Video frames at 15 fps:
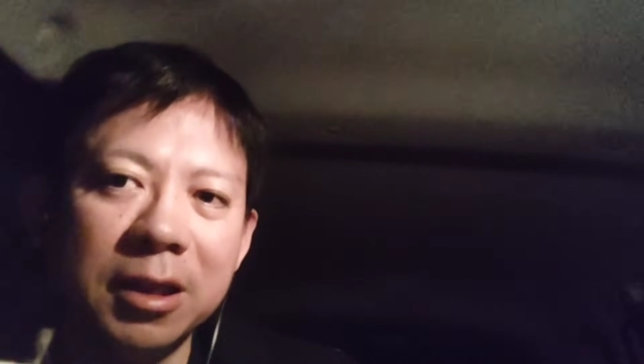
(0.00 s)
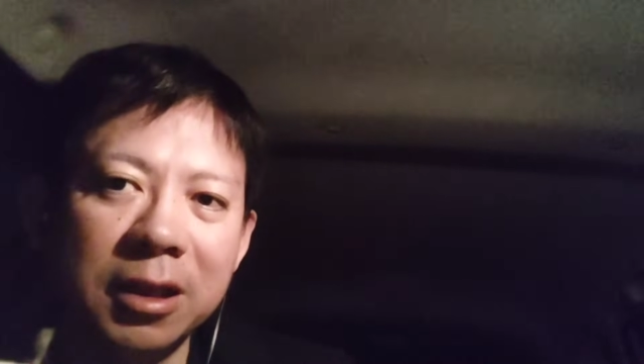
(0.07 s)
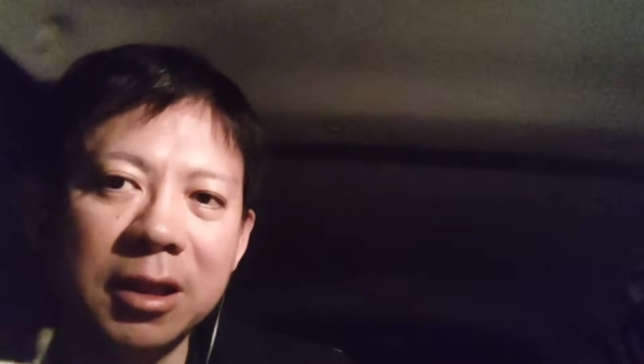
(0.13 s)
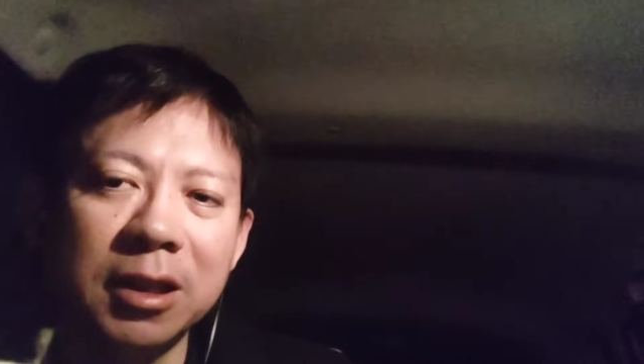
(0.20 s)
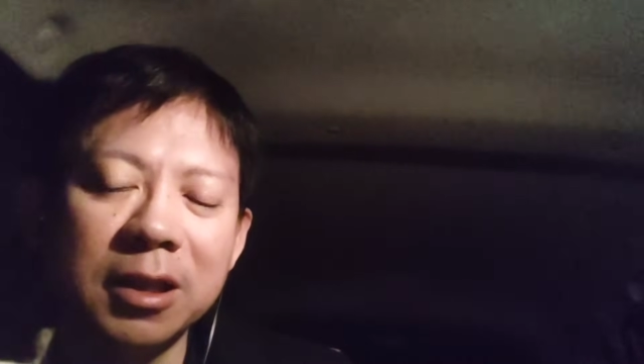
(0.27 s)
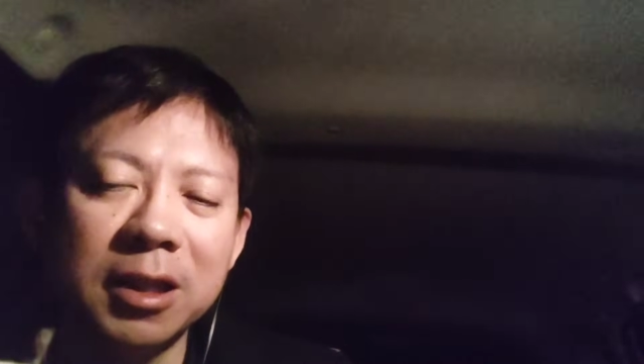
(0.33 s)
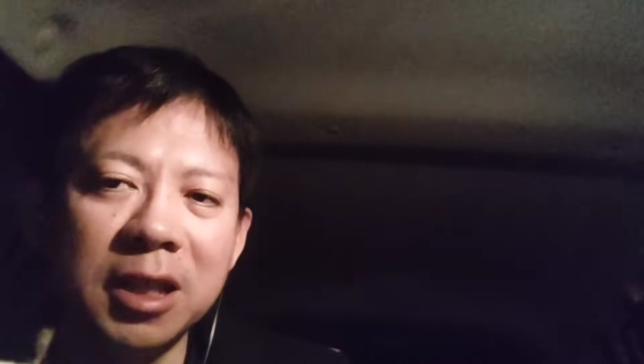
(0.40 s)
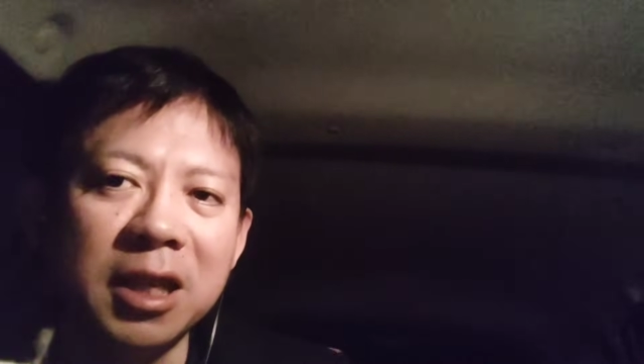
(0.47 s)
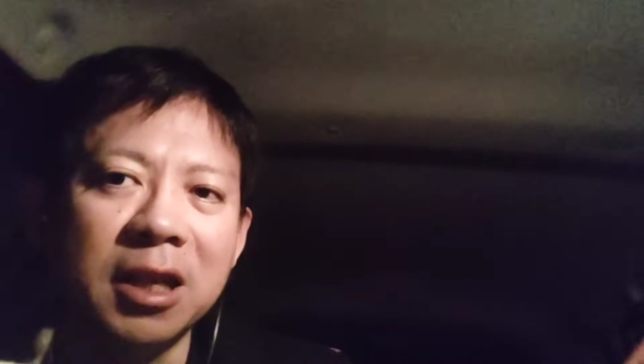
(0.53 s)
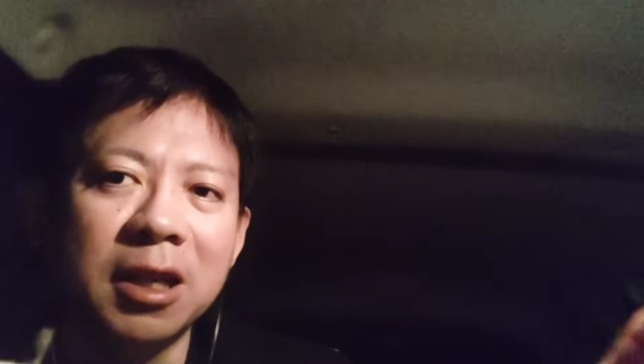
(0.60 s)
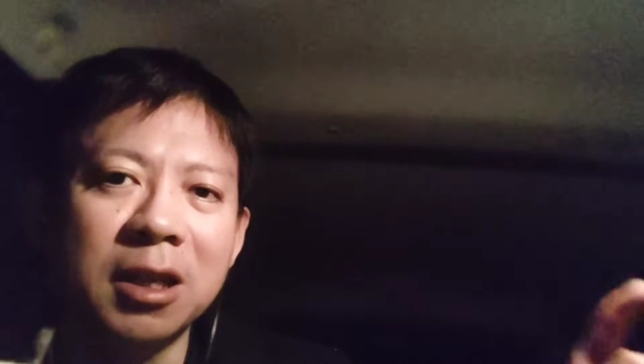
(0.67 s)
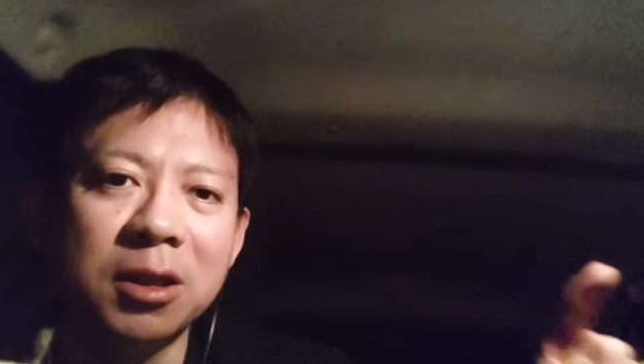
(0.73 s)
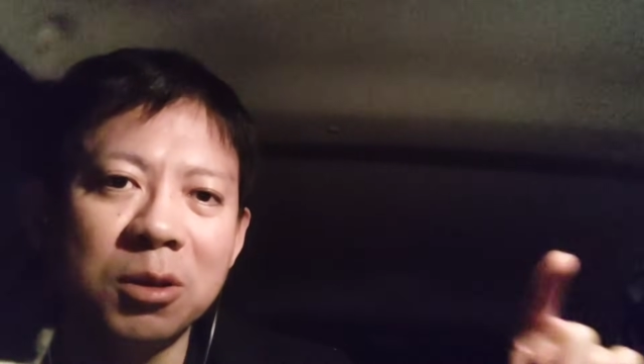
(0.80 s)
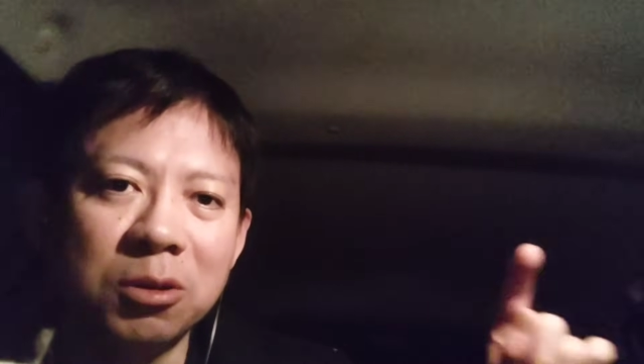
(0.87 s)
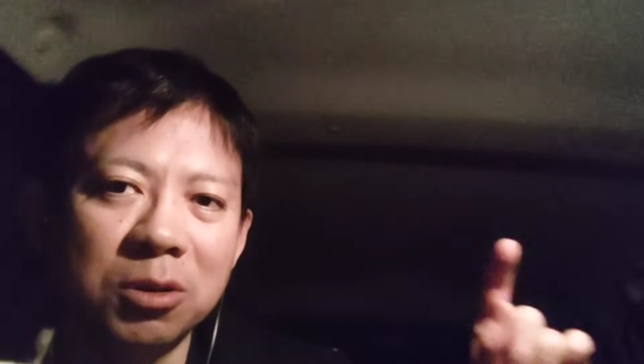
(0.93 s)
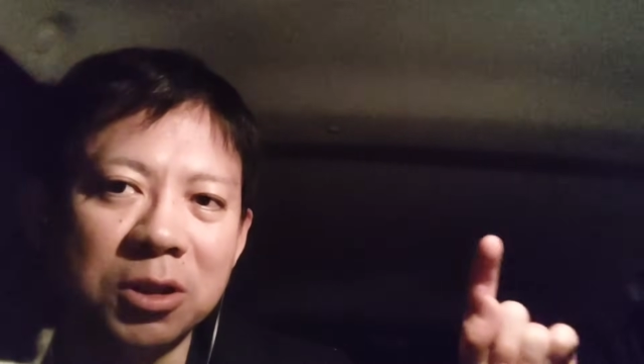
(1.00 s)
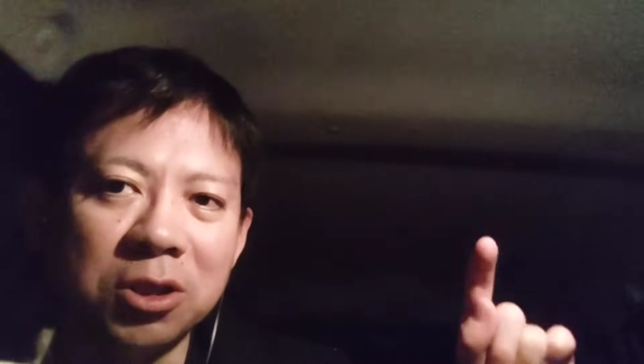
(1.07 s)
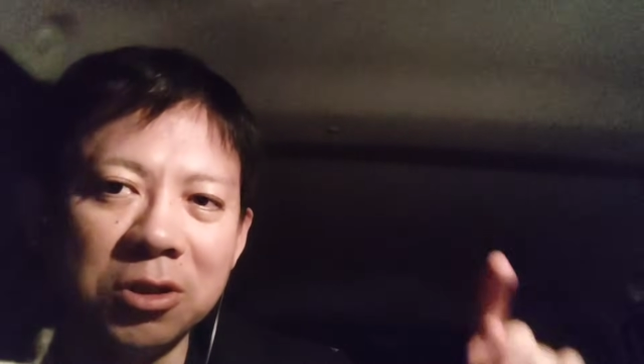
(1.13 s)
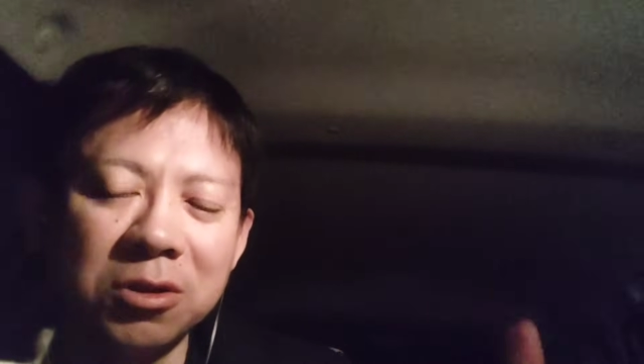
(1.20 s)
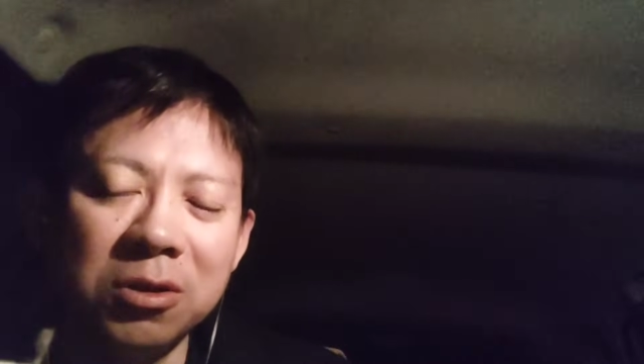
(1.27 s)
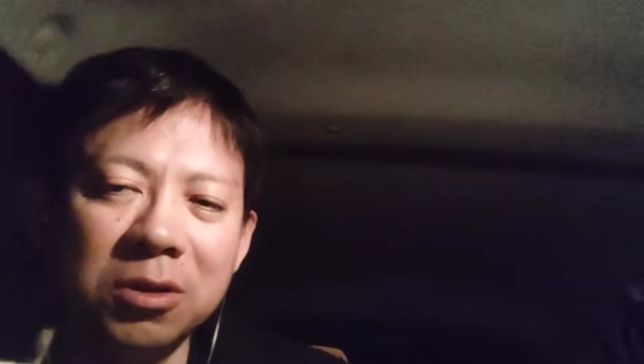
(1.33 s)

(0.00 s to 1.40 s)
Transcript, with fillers: えで、この所